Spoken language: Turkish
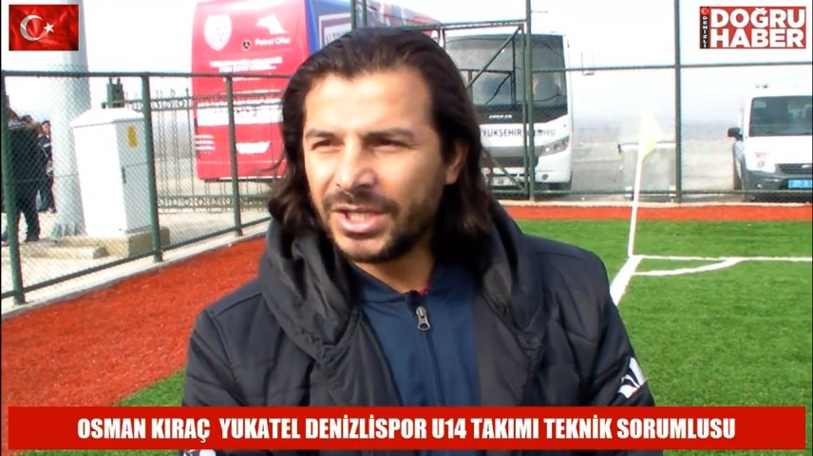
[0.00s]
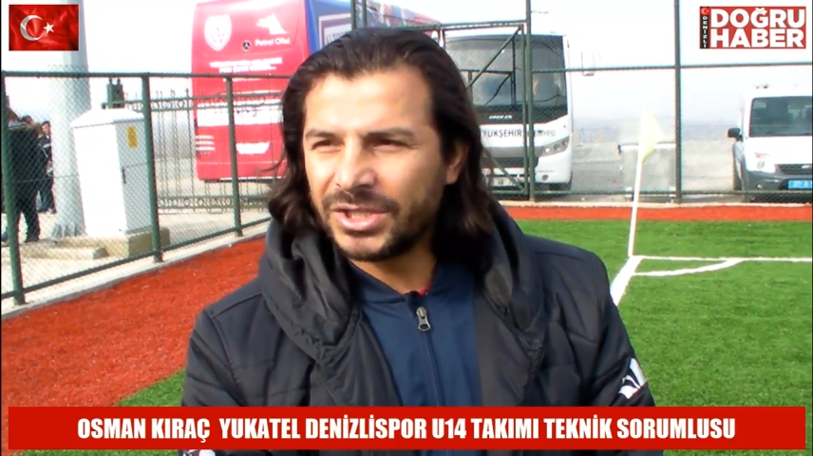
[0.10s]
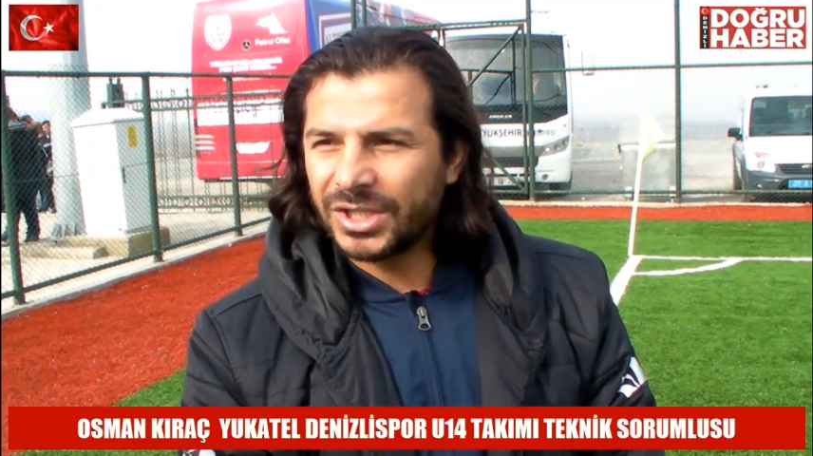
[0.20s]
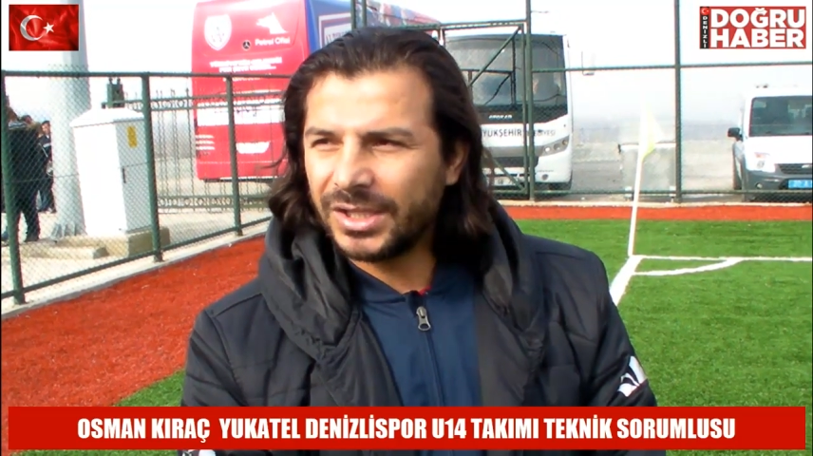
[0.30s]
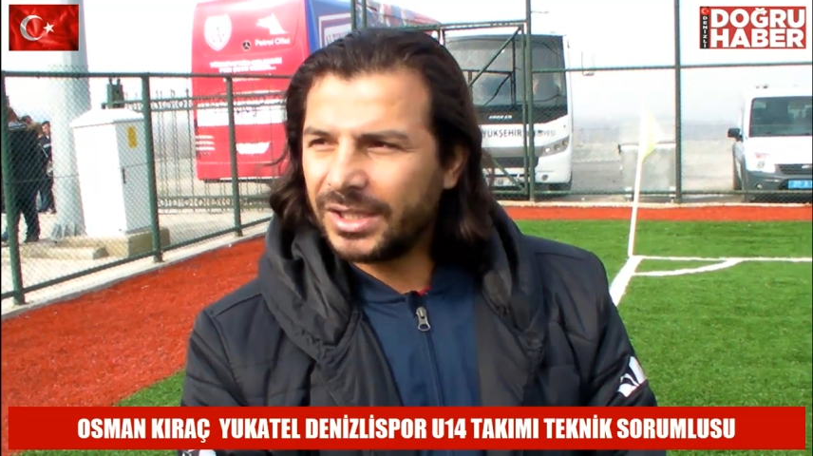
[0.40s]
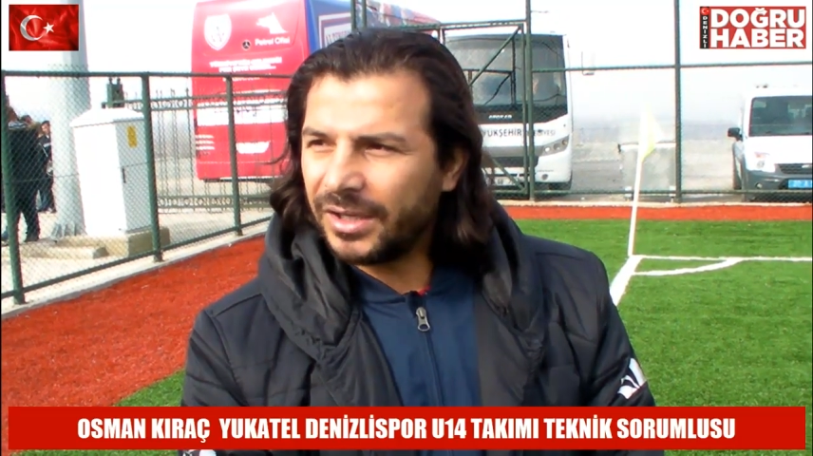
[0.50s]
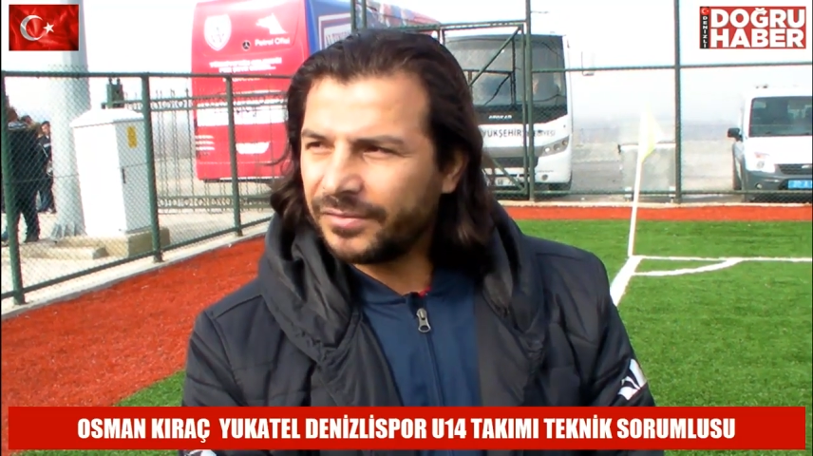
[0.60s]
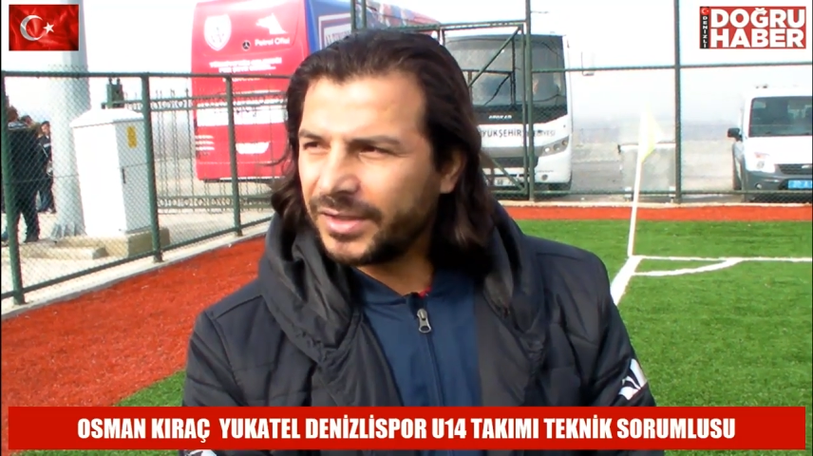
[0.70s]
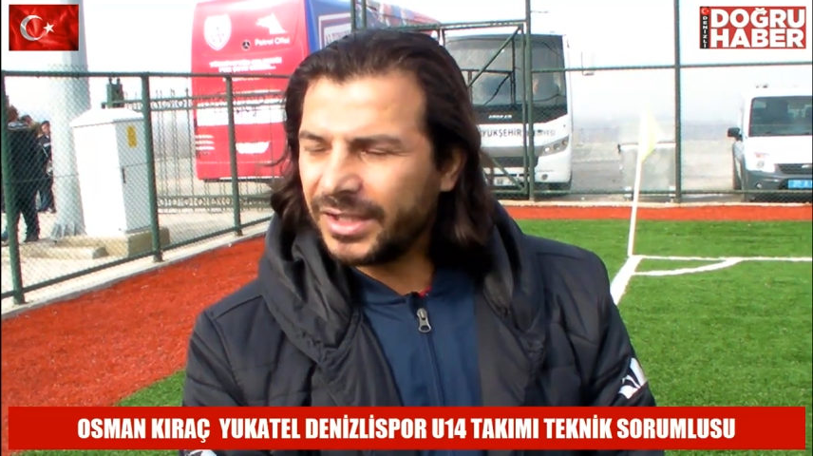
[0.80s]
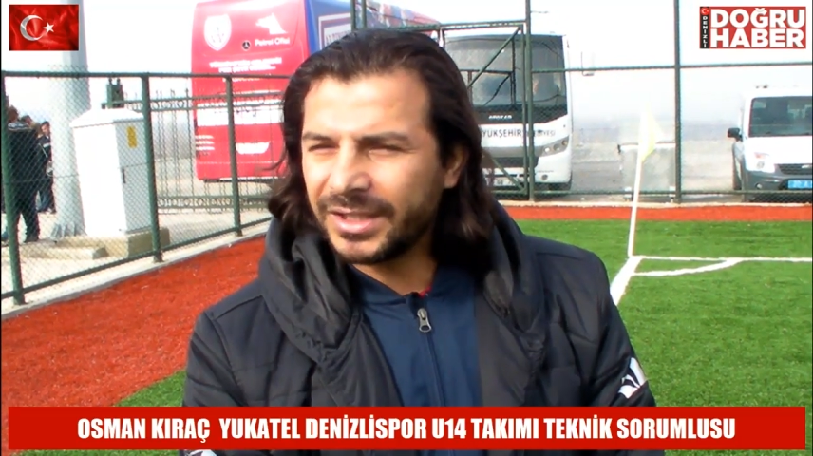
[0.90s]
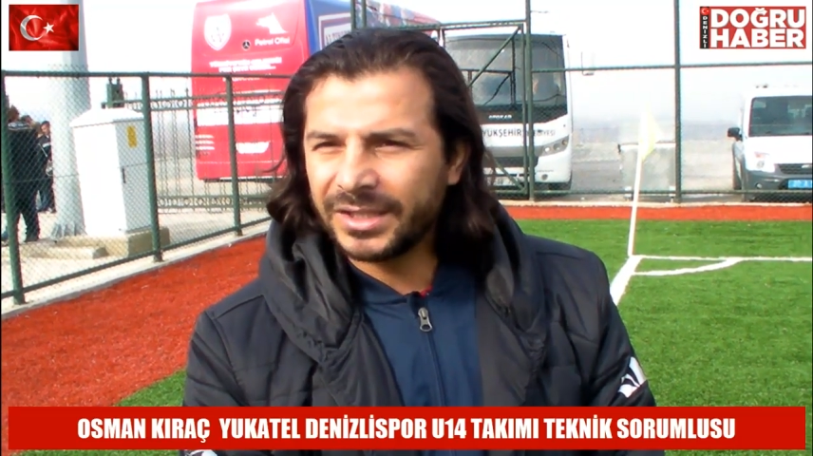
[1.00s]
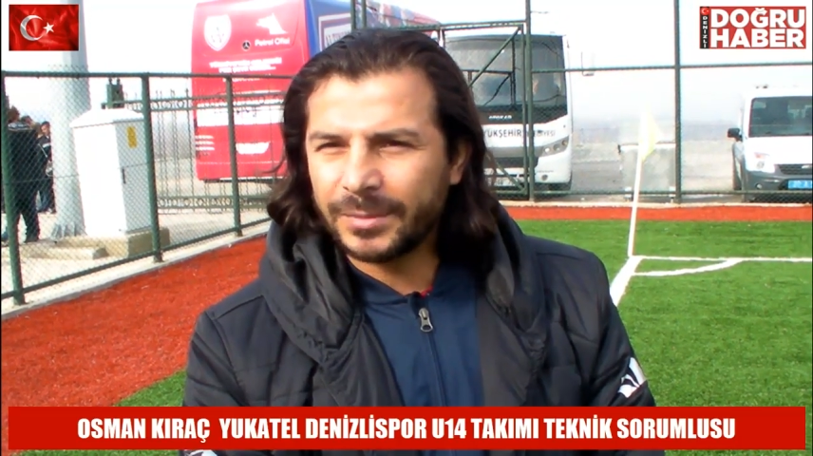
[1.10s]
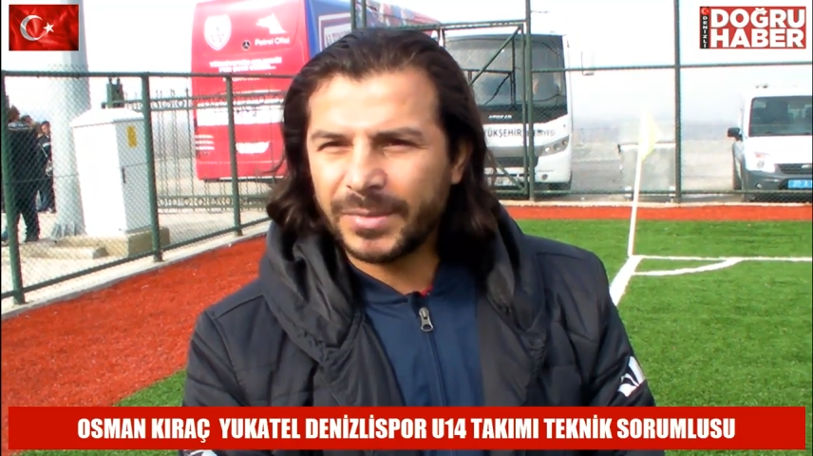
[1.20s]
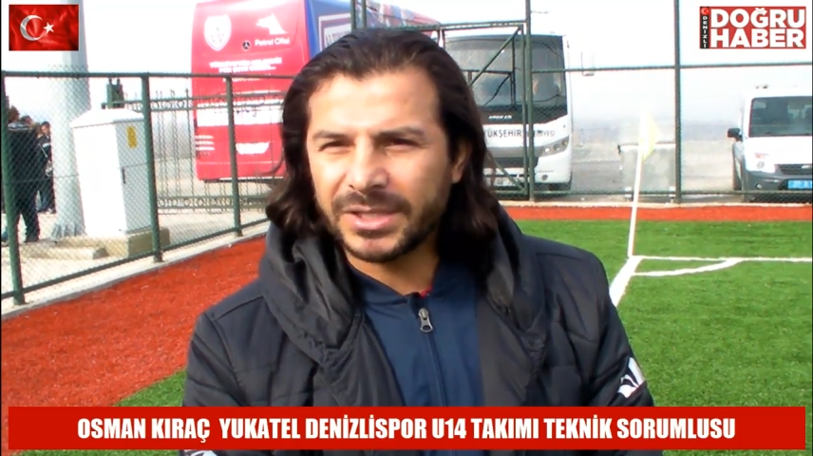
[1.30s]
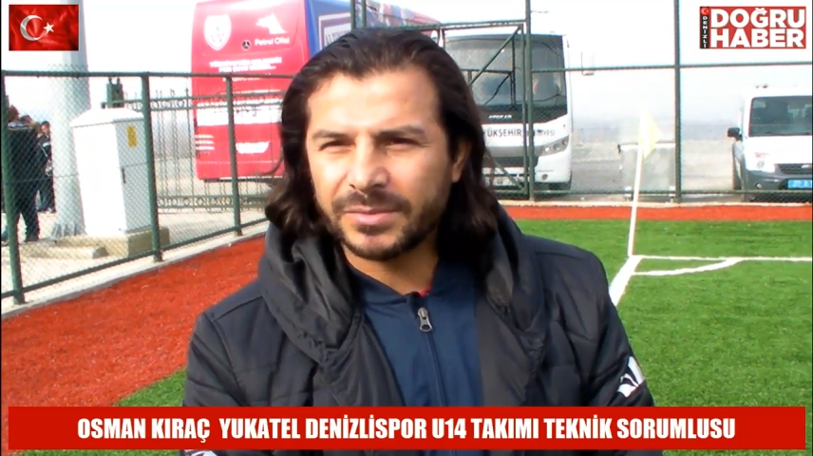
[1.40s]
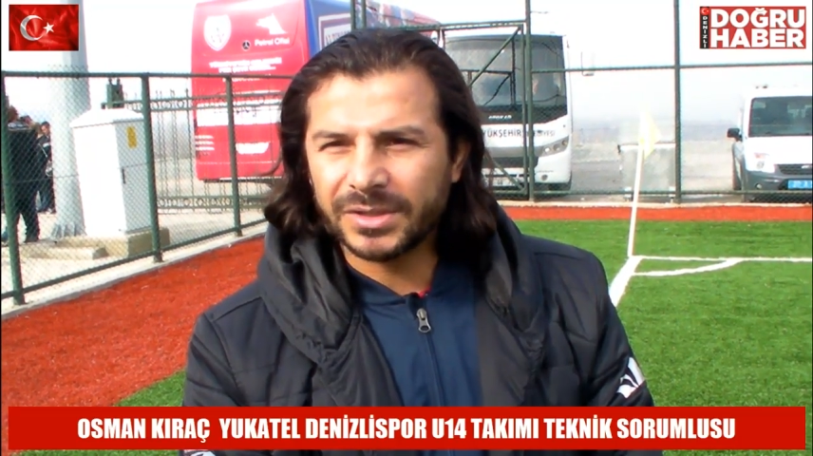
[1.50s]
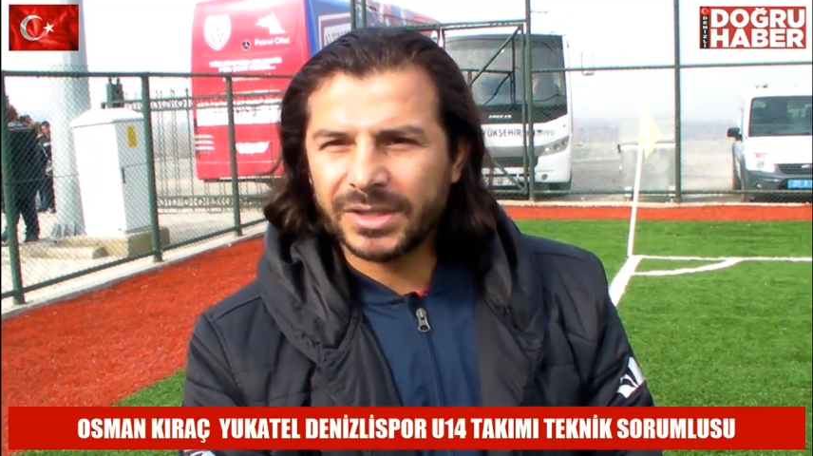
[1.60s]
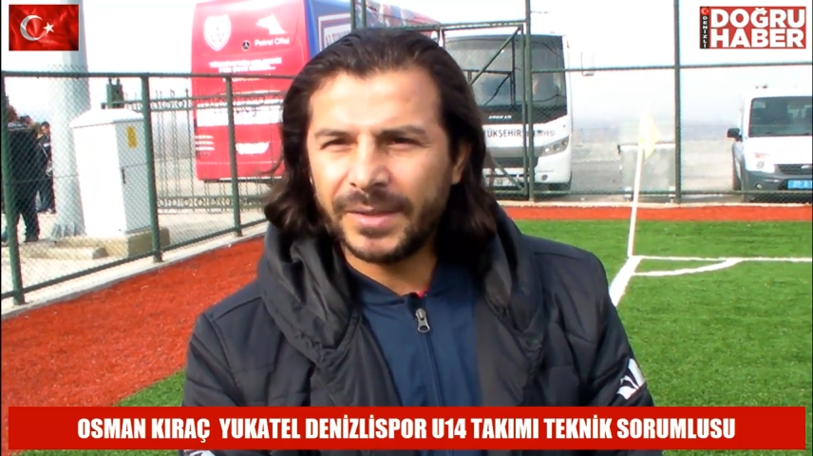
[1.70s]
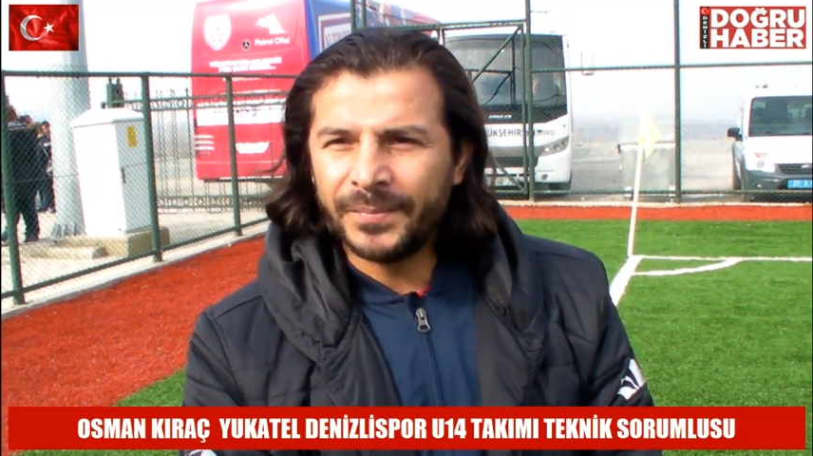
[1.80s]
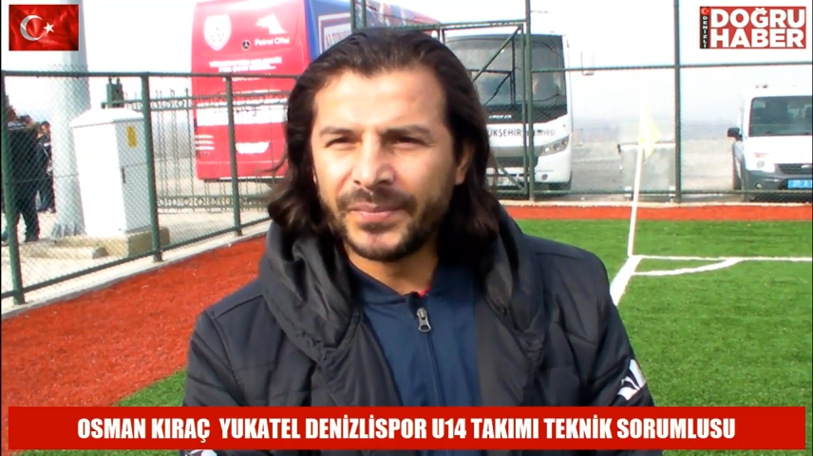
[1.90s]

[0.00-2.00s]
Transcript: İnşallah haftaya Adana deplasmanında